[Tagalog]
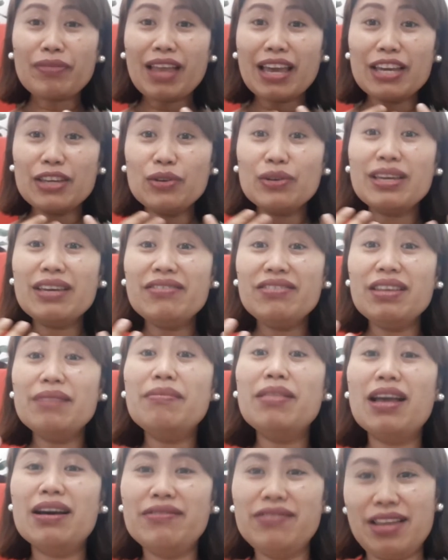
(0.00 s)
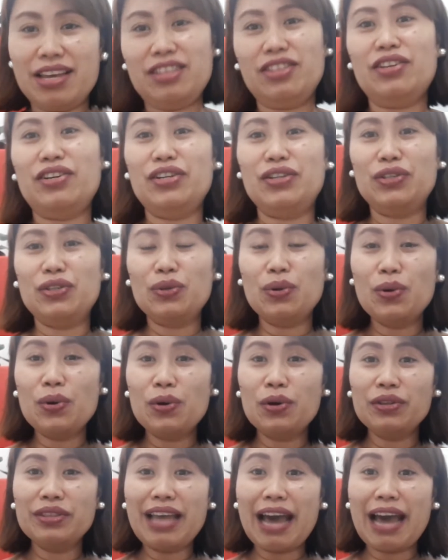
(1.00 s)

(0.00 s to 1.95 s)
you give them love letters. So,